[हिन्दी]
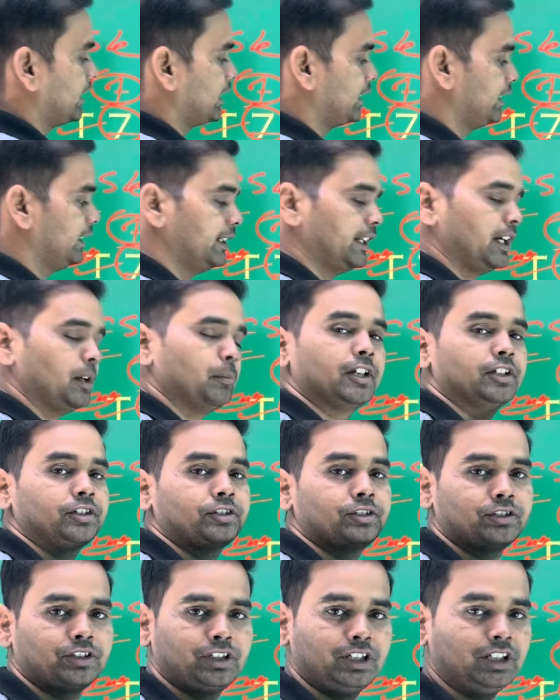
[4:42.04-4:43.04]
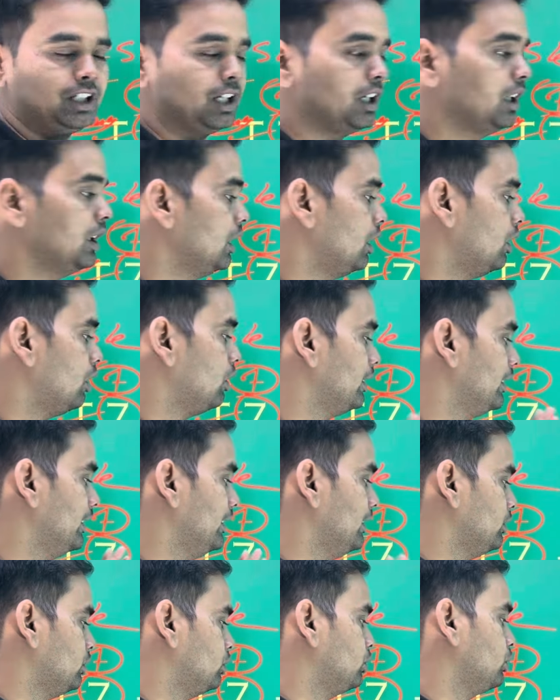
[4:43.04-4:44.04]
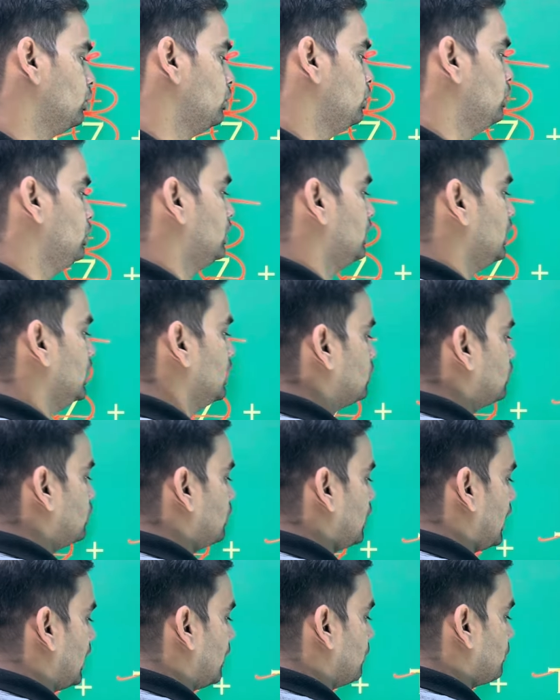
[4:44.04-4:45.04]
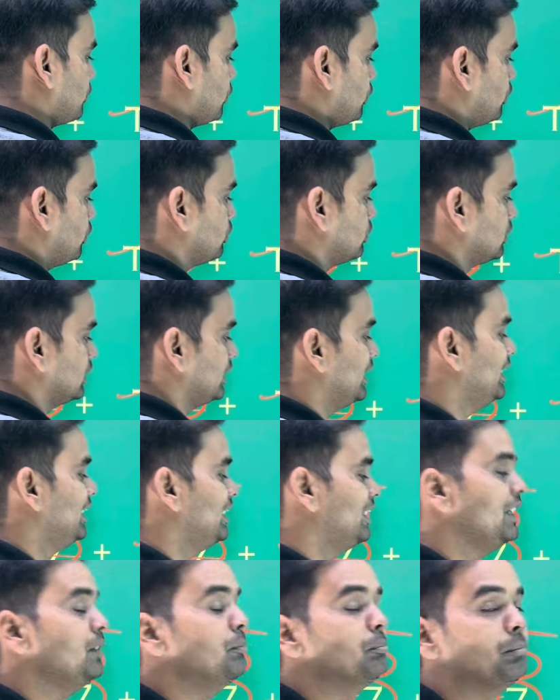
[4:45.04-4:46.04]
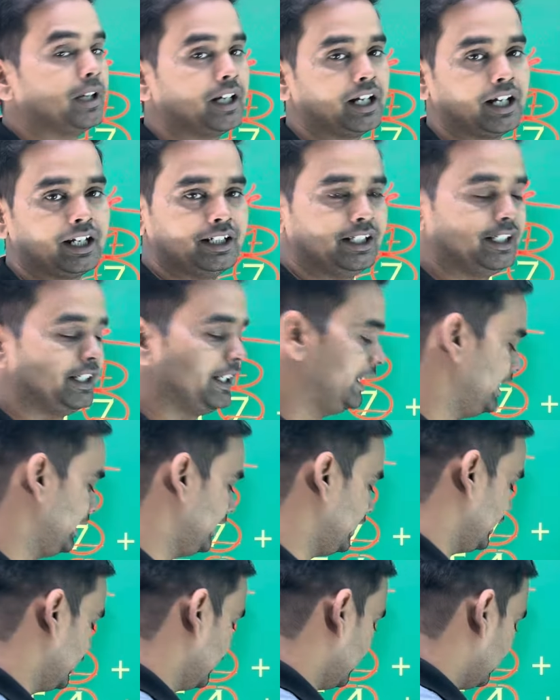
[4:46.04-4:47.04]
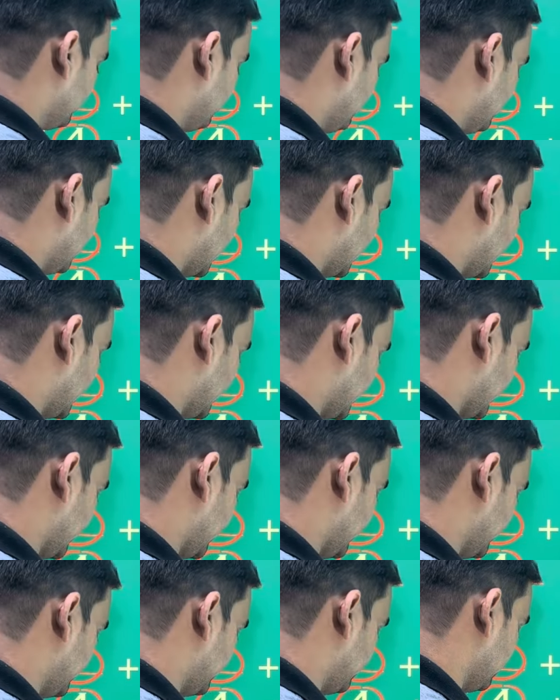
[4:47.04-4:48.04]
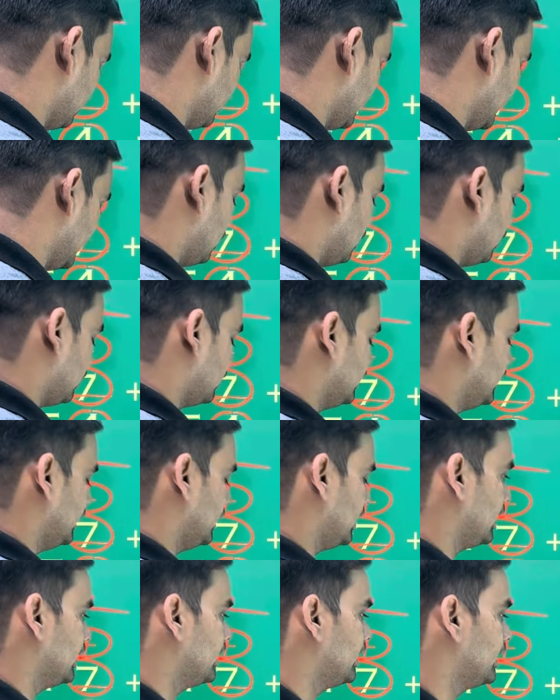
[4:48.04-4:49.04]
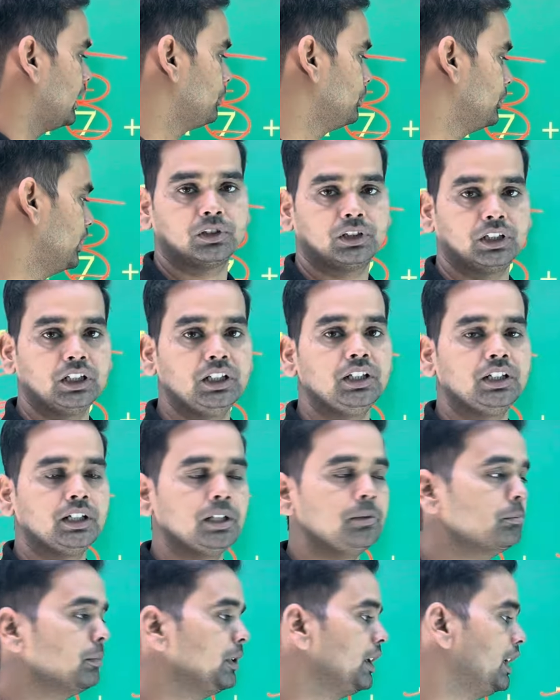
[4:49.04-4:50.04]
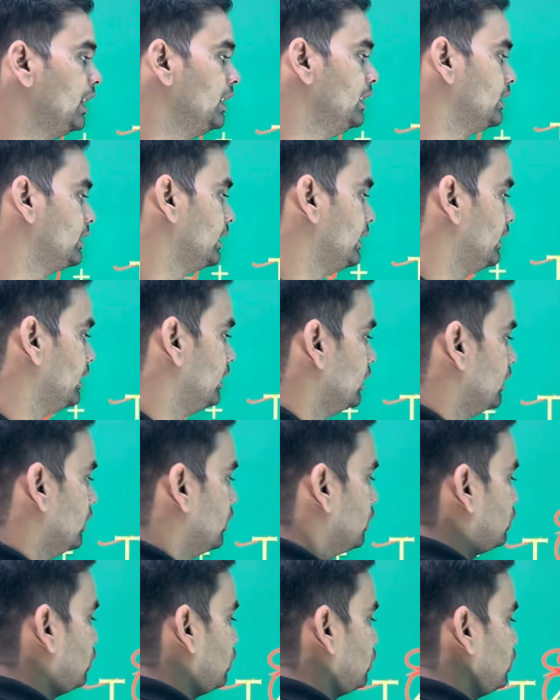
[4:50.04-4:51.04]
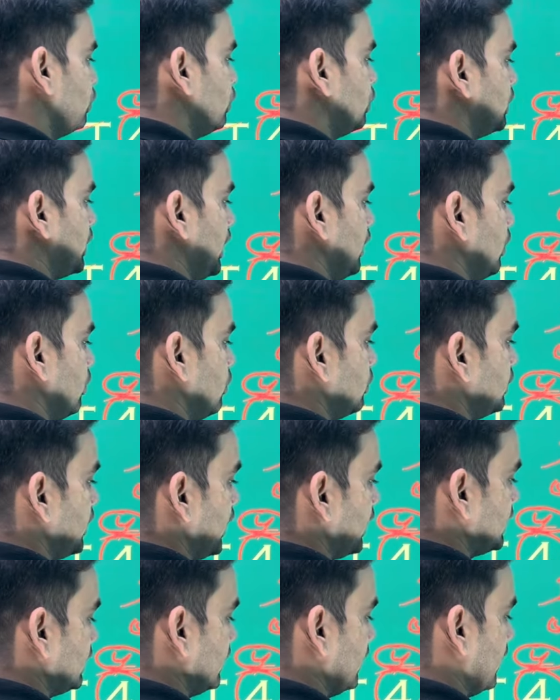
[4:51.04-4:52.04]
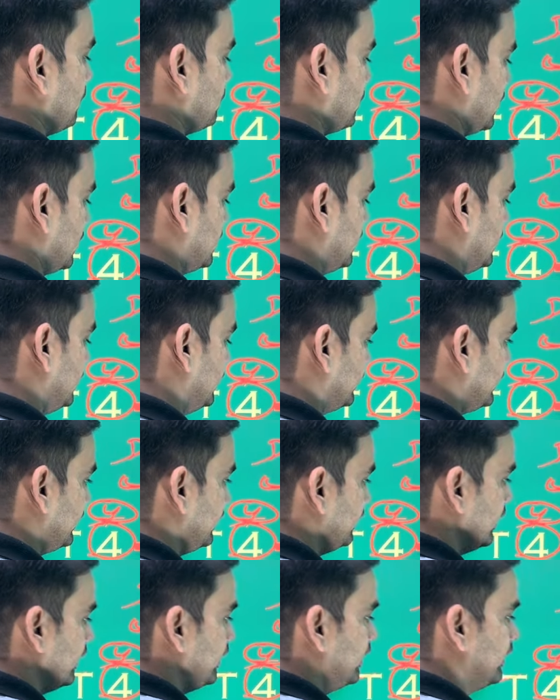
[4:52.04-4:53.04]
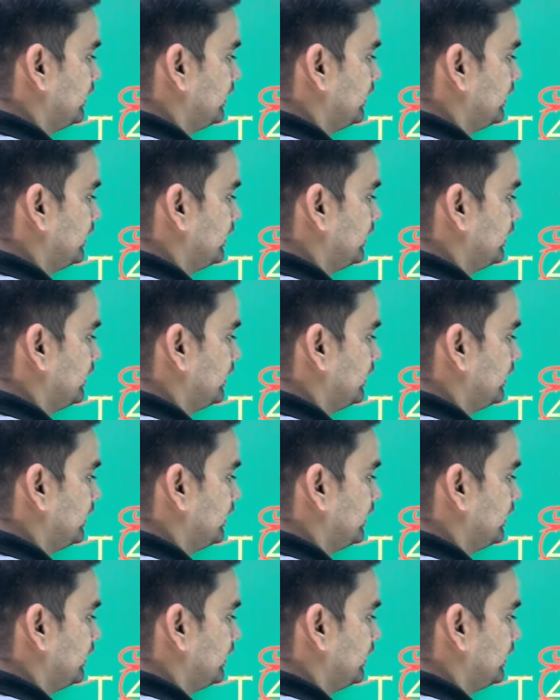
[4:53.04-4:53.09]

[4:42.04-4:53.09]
कर देना है बस ठीक है और इस उल्टे को आपको तीन टीम बना लेना है उल्टा करके रेशियो में और ये अगर आप तीन टीम बना लेते हैं तो टोटल हो जाते हैं आपके तीन तीन